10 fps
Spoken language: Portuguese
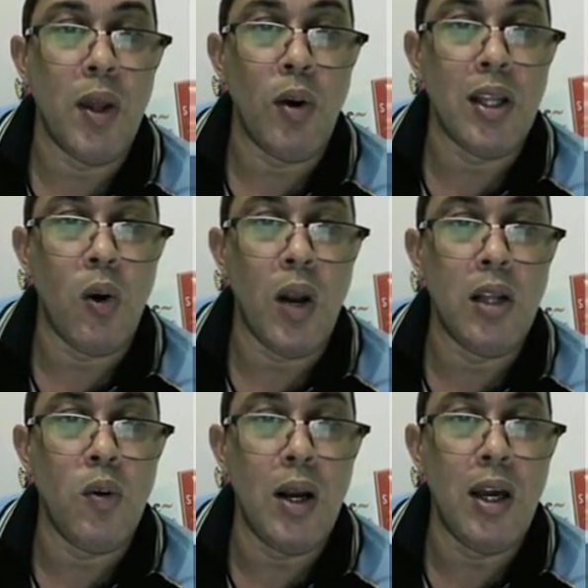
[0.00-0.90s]
é o que está
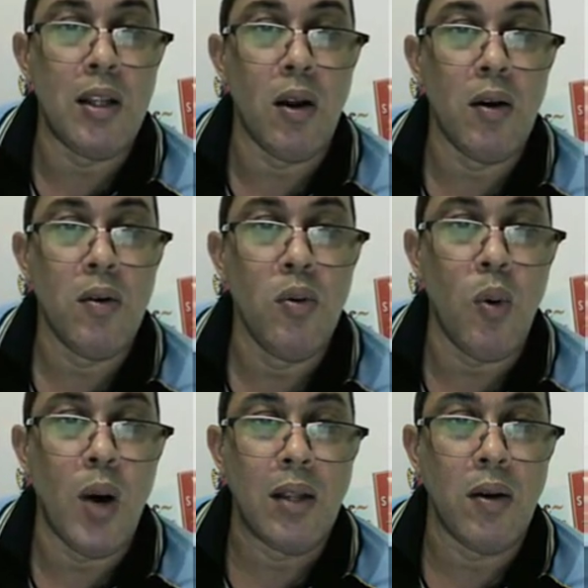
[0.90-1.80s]
colado com a letra, o
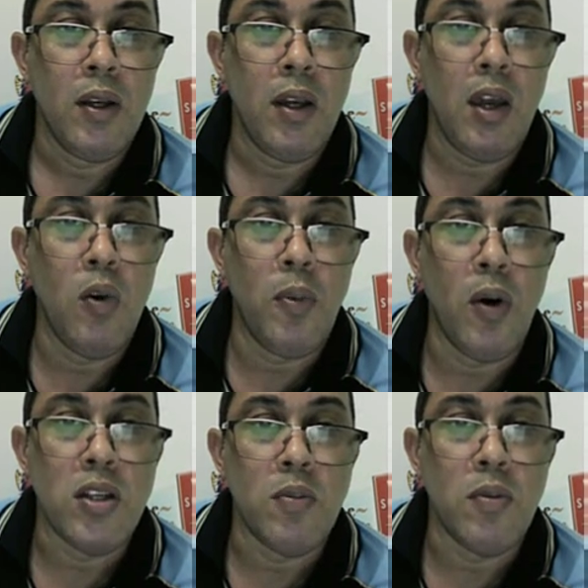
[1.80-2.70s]
4. Quem é o
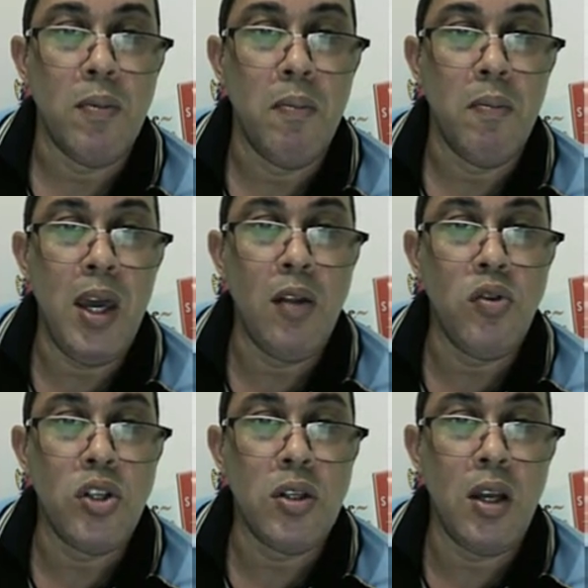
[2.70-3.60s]
próximo?
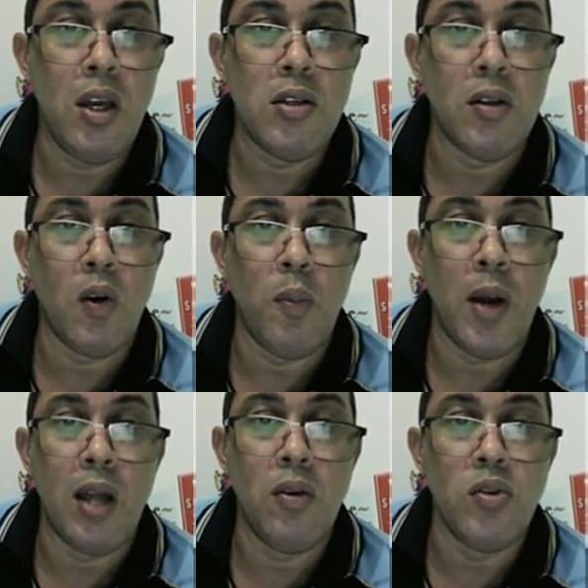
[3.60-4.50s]
Menos 3,
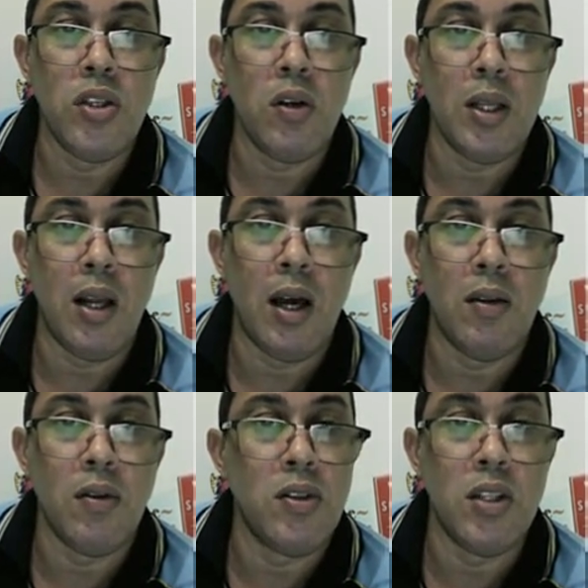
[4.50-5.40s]
acompanhado com x ao
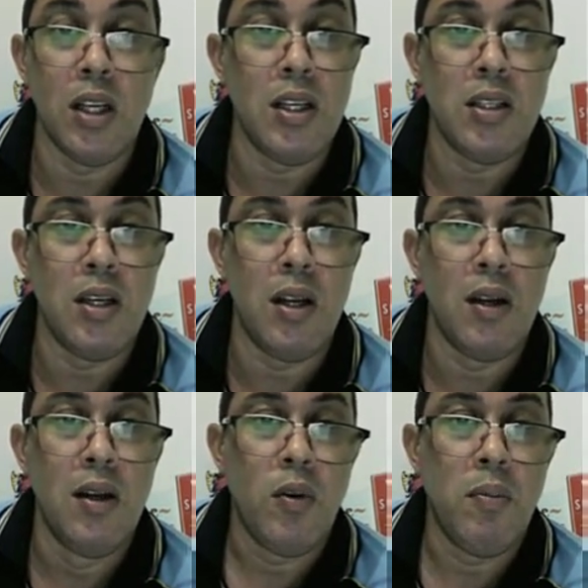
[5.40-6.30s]
quadrado, x à
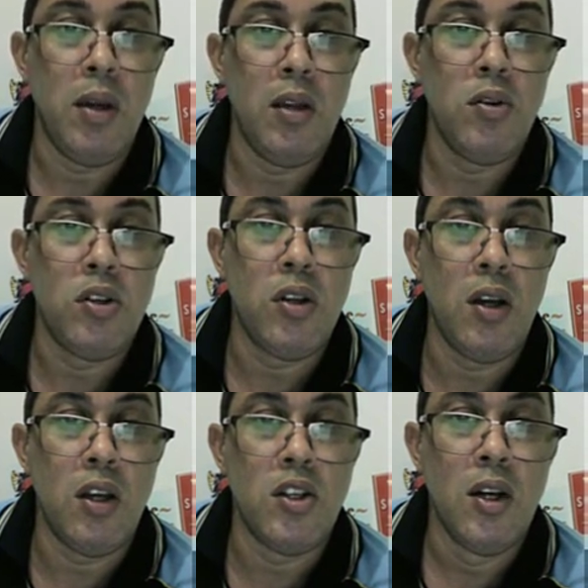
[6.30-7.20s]
terceira. Então, menos
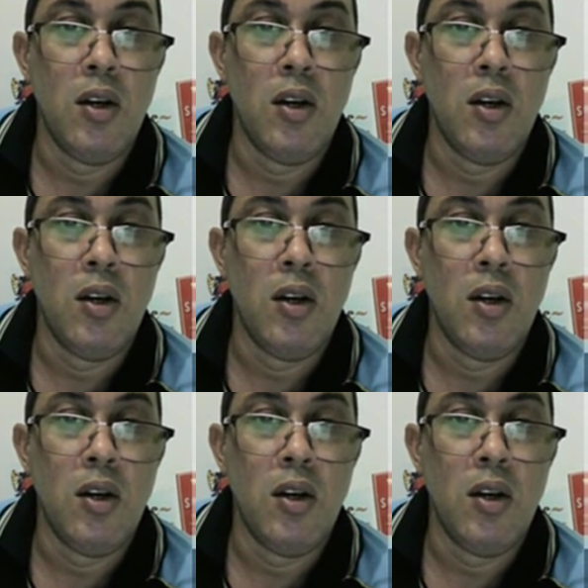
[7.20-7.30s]
3.